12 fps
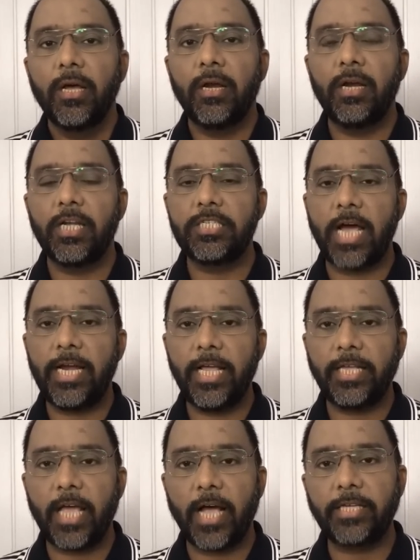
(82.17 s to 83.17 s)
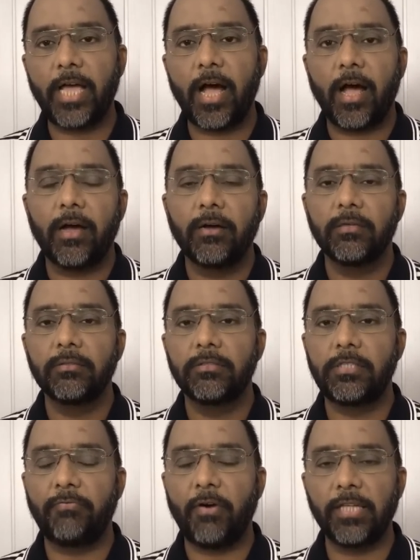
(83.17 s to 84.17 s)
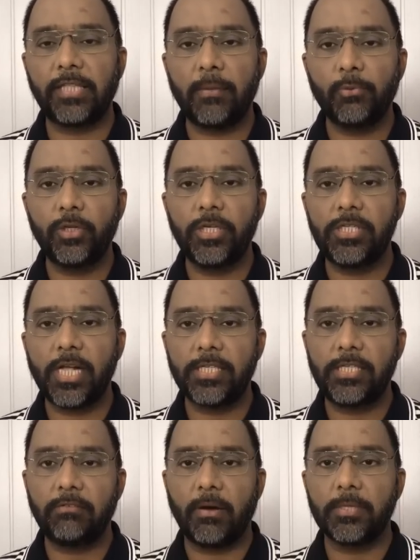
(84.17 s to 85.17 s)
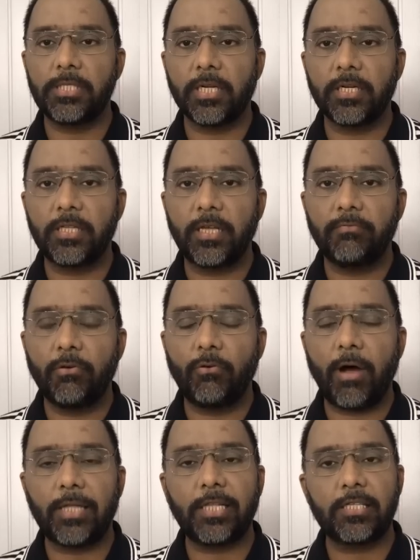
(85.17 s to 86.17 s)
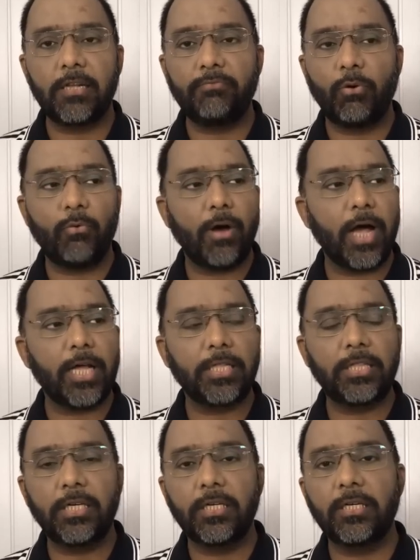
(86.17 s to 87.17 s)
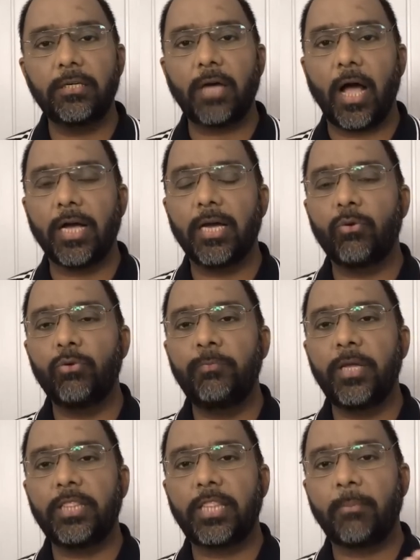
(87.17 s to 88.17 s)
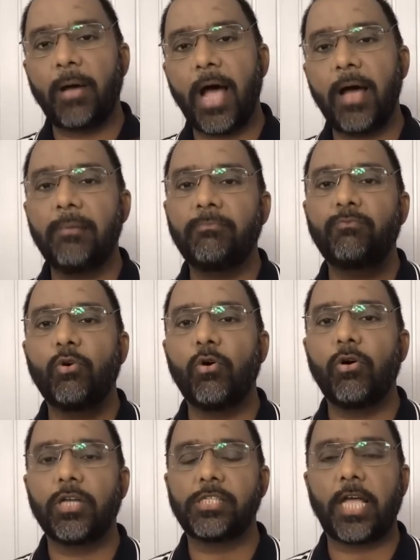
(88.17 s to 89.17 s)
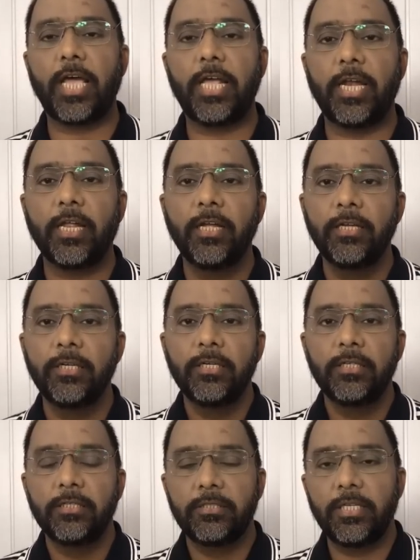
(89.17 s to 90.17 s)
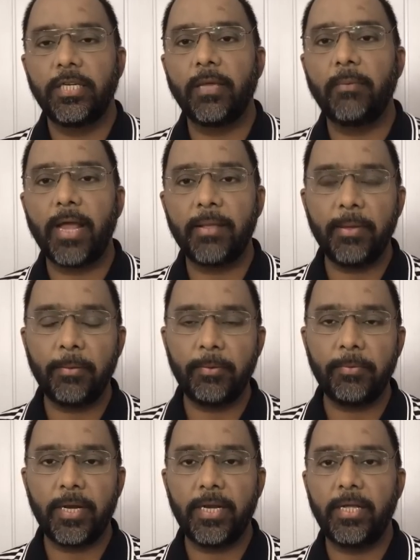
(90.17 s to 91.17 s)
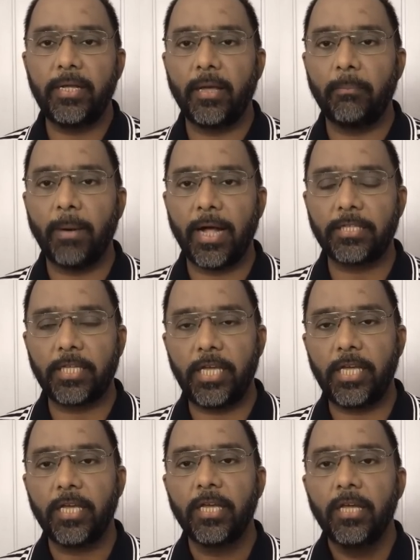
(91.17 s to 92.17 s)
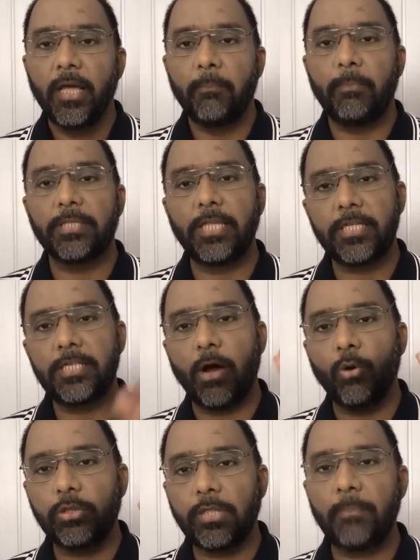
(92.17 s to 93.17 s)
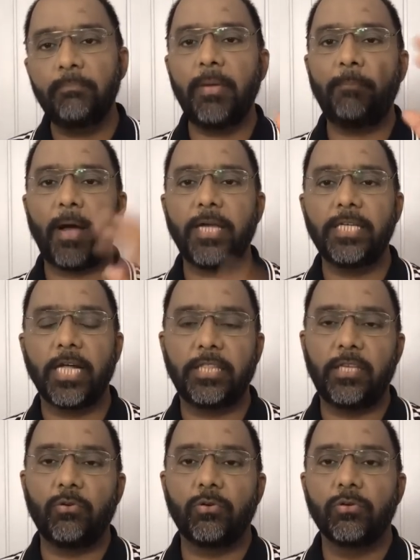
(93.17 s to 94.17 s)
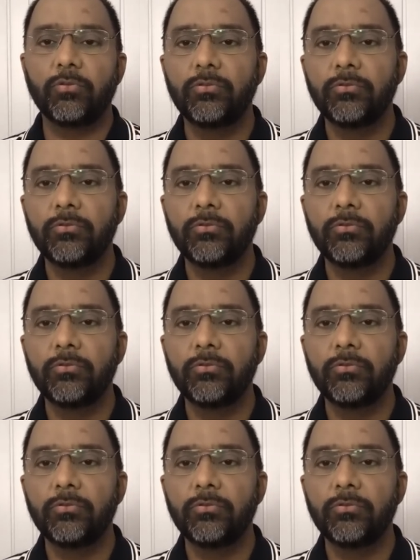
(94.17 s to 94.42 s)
न जाने क्या क्या सिफात आप उनकी ज़ात से वाबस्ता कर दें फवाद हसन फवाद अगर उनमें तमाम वो खसाइल जिनके बारे में अभी मैंने बात की बदरजा उत्तम भी पाए जाते हों